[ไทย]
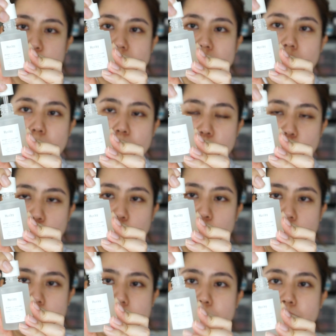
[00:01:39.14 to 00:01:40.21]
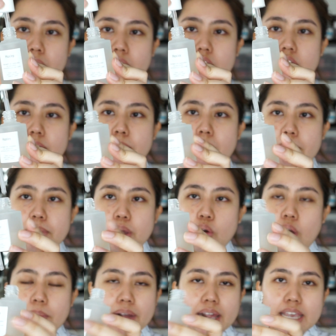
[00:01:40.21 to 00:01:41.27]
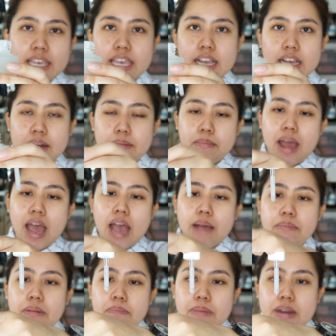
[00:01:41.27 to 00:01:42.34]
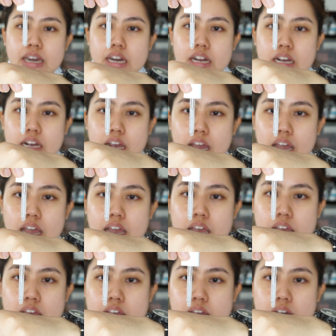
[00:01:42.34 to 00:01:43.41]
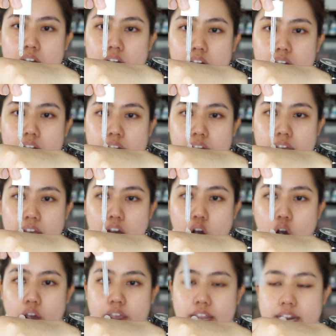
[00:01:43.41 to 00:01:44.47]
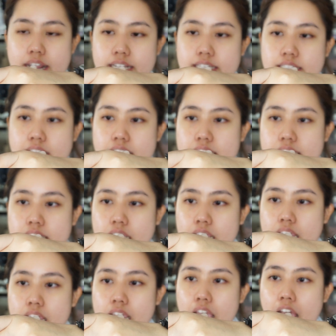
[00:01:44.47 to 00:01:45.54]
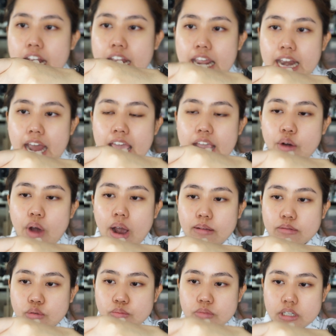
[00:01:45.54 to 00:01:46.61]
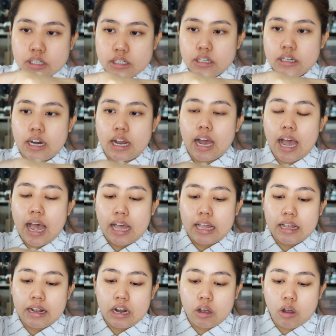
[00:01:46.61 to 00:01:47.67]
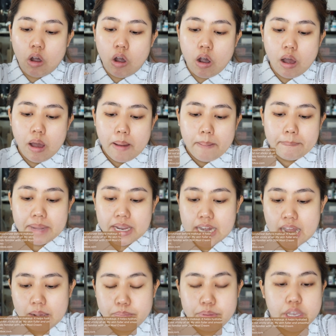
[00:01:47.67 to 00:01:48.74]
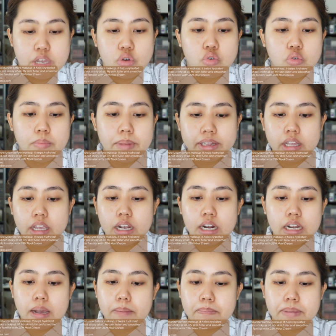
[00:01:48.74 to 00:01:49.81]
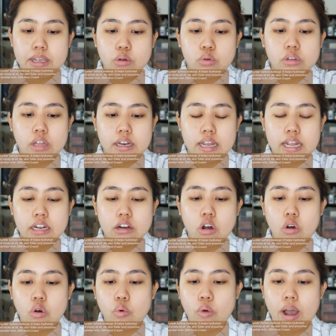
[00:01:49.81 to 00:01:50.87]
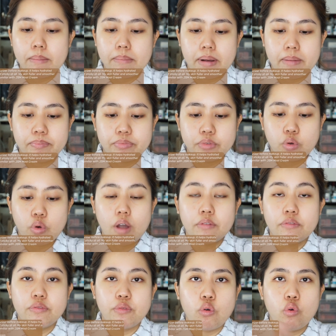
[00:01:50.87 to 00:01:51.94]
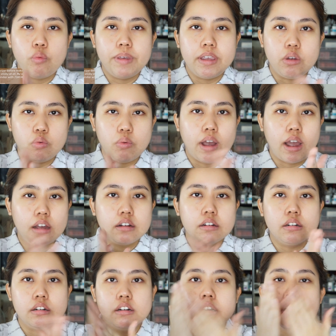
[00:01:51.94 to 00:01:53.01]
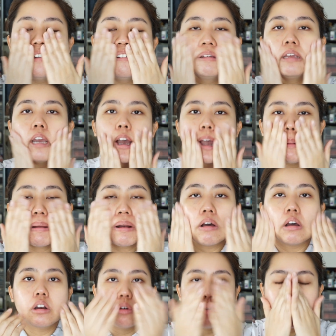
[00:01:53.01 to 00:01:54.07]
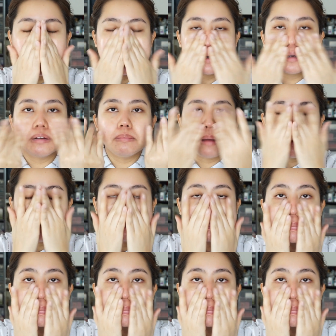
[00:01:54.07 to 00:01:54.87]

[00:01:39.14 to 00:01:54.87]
ฟส์กับมูครีมอะคือแบบมีความใกล้เคียงกันมาก มันเป็นเนื้อ เอ่อ a อินเอสเซนซ์ที่เน้นให้ความชุ่มชื้นนะคะ แล้วก็ไม่หนักผิวไม่ได้เคลือบผิวแต่เน้นของความแบบความฟูผิวอะเอออยากให้ไปลองกันดูอันนี้คือแบบ